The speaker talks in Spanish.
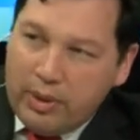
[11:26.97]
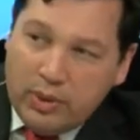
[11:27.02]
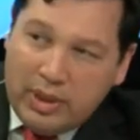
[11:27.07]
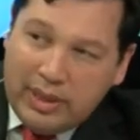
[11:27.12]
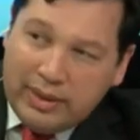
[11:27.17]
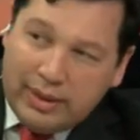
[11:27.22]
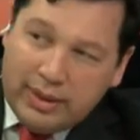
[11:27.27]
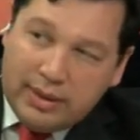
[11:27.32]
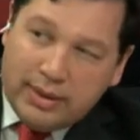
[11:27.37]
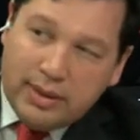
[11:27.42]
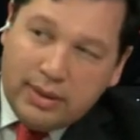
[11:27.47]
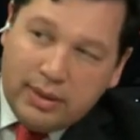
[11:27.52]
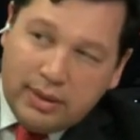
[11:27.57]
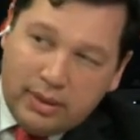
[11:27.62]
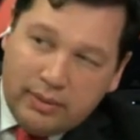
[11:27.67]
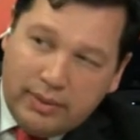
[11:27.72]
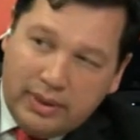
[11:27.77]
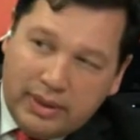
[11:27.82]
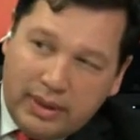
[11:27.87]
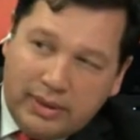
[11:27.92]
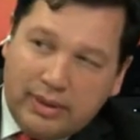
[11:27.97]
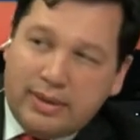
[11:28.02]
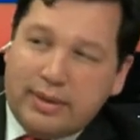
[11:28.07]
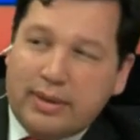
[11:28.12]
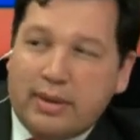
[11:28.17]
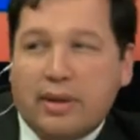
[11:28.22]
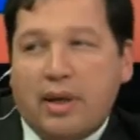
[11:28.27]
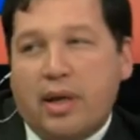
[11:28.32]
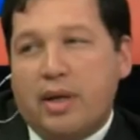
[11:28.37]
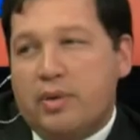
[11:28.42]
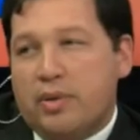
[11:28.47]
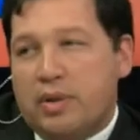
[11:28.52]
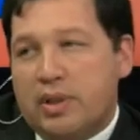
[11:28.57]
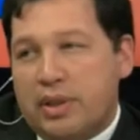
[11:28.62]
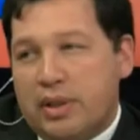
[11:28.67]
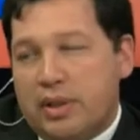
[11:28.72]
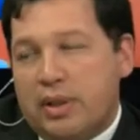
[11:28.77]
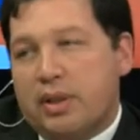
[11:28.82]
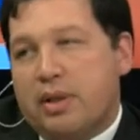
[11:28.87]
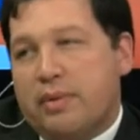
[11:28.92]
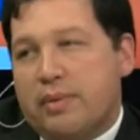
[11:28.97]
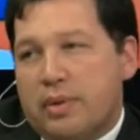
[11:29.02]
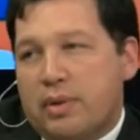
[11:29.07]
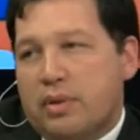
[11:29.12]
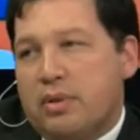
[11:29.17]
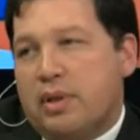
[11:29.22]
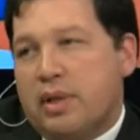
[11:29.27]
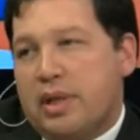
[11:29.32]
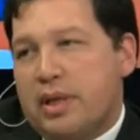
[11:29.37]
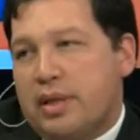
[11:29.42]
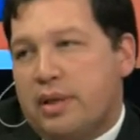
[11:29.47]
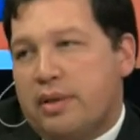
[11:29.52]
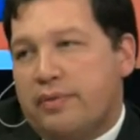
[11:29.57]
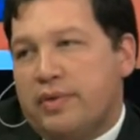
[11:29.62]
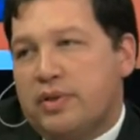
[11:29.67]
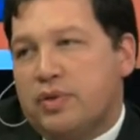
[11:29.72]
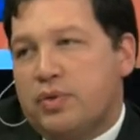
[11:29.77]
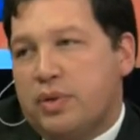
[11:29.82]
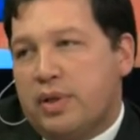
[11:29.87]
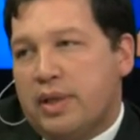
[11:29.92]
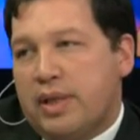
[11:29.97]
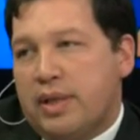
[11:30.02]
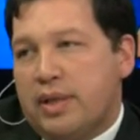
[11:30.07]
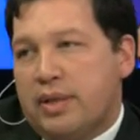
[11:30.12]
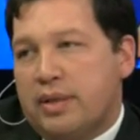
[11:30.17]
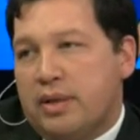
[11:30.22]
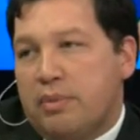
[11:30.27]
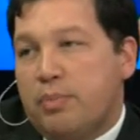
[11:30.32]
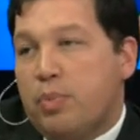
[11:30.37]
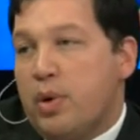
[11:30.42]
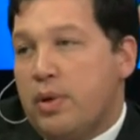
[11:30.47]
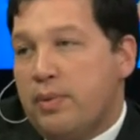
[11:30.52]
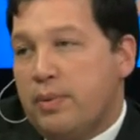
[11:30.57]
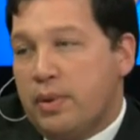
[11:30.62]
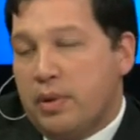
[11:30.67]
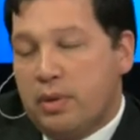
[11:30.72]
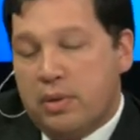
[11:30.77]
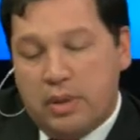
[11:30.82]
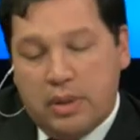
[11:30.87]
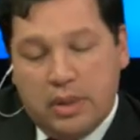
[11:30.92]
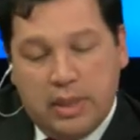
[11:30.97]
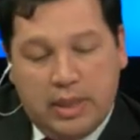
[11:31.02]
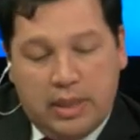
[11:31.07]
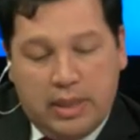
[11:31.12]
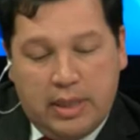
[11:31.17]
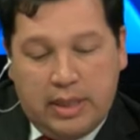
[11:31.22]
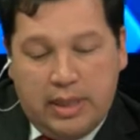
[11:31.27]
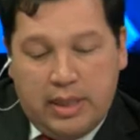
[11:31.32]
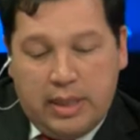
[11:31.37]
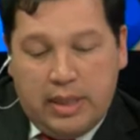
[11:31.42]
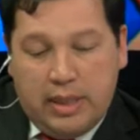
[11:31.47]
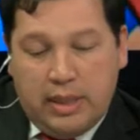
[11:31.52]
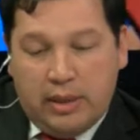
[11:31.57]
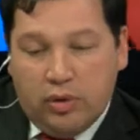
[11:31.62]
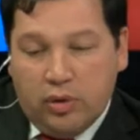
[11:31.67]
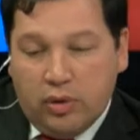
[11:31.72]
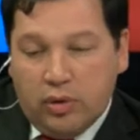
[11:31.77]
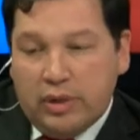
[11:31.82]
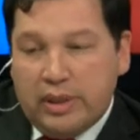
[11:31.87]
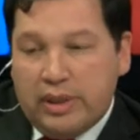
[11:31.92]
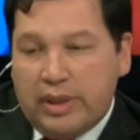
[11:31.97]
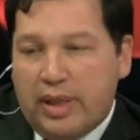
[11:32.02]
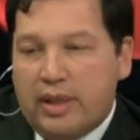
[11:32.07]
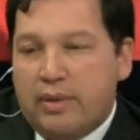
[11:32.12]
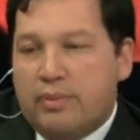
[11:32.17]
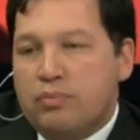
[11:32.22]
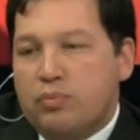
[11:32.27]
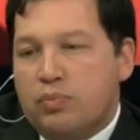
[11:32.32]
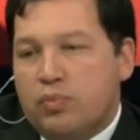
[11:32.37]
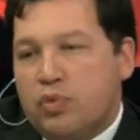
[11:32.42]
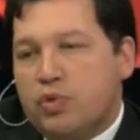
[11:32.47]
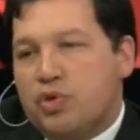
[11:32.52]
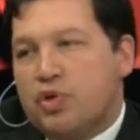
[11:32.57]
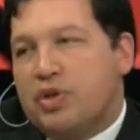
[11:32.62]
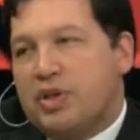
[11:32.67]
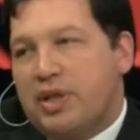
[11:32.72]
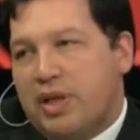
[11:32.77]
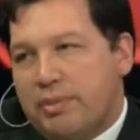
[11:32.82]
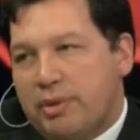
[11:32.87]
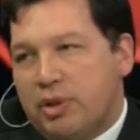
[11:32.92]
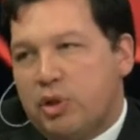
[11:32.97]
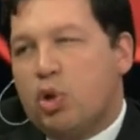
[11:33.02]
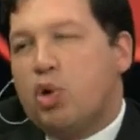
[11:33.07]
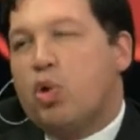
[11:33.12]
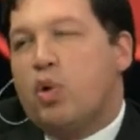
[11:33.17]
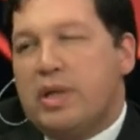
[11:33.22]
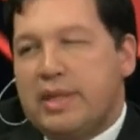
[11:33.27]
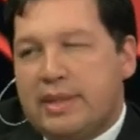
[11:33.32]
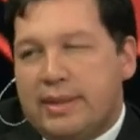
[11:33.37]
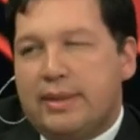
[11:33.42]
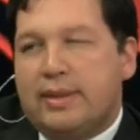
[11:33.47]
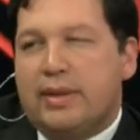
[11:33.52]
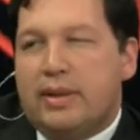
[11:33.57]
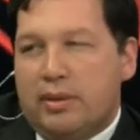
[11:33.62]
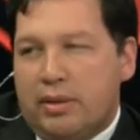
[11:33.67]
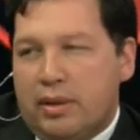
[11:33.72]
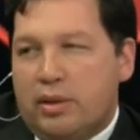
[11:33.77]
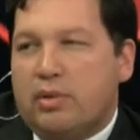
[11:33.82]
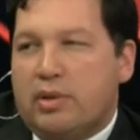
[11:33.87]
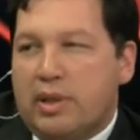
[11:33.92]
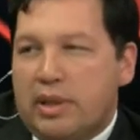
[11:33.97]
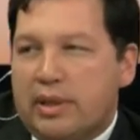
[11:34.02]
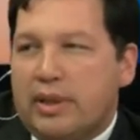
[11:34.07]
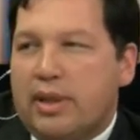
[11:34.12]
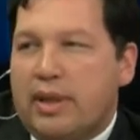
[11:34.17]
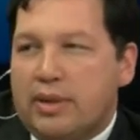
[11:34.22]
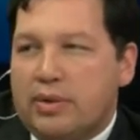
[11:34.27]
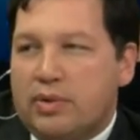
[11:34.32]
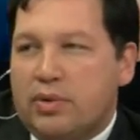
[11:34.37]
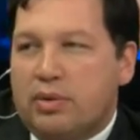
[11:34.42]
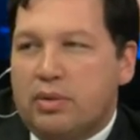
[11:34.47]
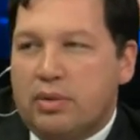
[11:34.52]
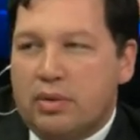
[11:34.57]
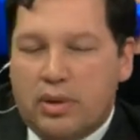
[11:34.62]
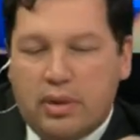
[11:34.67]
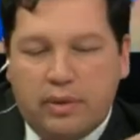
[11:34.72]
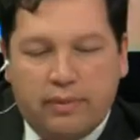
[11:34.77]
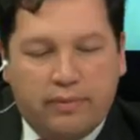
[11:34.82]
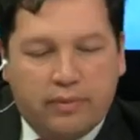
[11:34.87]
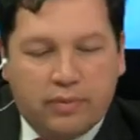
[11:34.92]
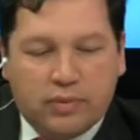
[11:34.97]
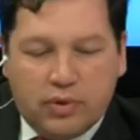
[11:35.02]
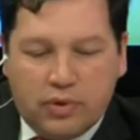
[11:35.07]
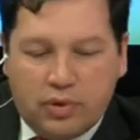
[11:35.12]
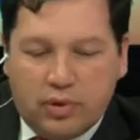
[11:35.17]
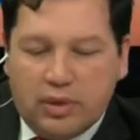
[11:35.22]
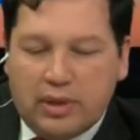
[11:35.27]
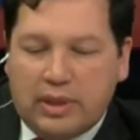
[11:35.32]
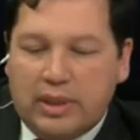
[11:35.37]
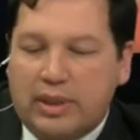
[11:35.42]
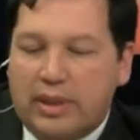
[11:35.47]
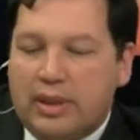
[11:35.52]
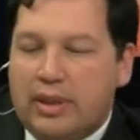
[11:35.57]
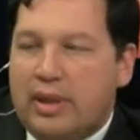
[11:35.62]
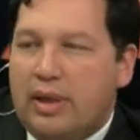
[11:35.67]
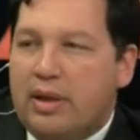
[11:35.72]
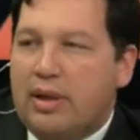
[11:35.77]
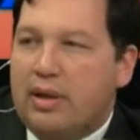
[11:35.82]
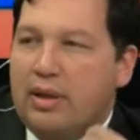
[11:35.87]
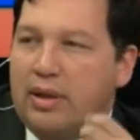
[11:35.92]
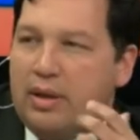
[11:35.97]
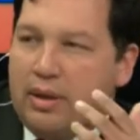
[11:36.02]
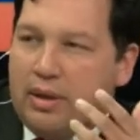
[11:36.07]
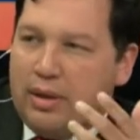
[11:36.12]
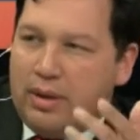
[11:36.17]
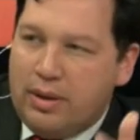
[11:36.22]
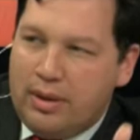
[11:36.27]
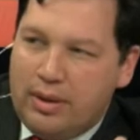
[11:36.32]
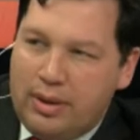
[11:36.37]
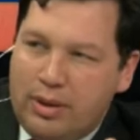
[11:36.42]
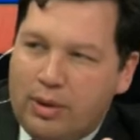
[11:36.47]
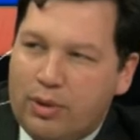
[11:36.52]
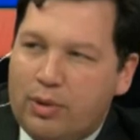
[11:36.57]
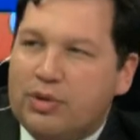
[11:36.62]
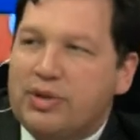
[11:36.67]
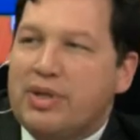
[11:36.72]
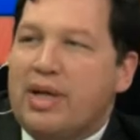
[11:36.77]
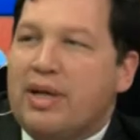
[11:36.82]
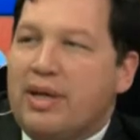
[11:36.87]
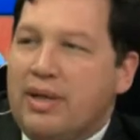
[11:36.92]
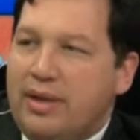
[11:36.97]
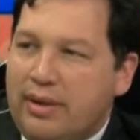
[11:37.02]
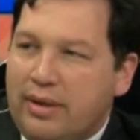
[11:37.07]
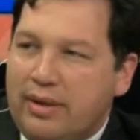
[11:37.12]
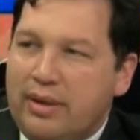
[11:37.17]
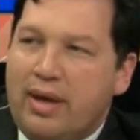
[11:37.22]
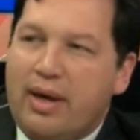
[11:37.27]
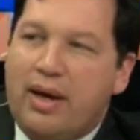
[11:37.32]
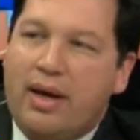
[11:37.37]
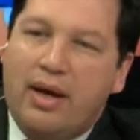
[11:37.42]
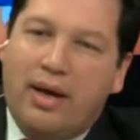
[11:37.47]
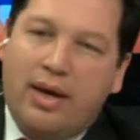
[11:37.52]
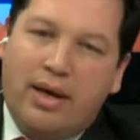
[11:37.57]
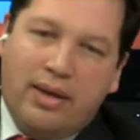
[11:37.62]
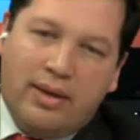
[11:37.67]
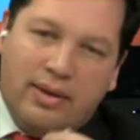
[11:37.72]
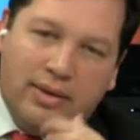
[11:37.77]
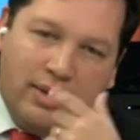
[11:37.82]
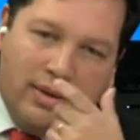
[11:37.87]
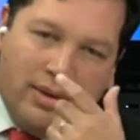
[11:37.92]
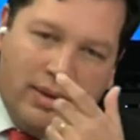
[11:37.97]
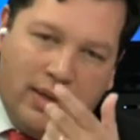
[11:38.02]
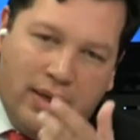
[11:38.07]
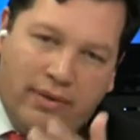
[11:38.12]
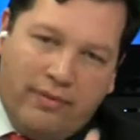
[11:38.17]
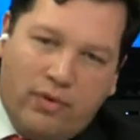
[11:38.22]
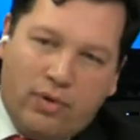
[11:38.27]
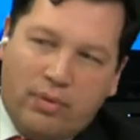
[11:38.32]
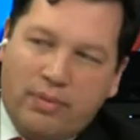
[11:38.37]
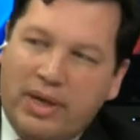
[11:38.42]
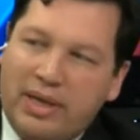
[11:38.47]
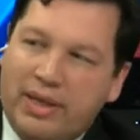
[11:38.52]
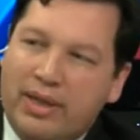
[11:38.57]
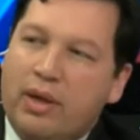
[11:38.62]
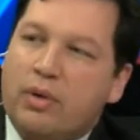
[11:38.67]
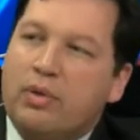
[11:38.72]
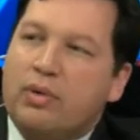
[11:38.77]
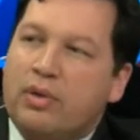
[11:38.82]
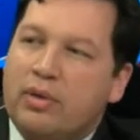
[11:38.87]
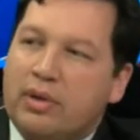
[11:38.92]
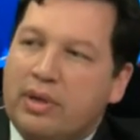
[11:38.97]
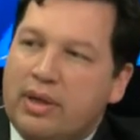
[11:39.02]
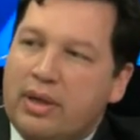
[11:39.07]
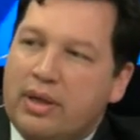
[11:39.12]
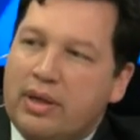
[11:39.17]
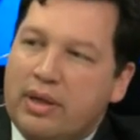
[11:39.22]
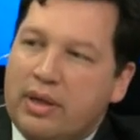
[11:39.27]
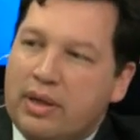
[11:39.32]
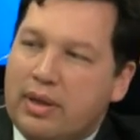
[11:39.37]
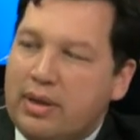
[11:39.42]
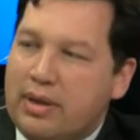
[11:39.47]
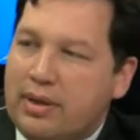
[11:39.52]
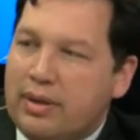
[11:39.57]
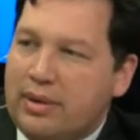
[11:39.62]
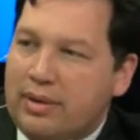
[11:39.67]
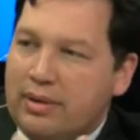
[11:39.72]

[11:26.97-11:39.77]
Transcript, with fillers: Hay un antecedente bastante cercano que tiene que ver con la Defensoría del Pueblo, en donde hay muchos elementos coincidentes con este caso, en función de la cosanguinidad, la formalidad o no de la,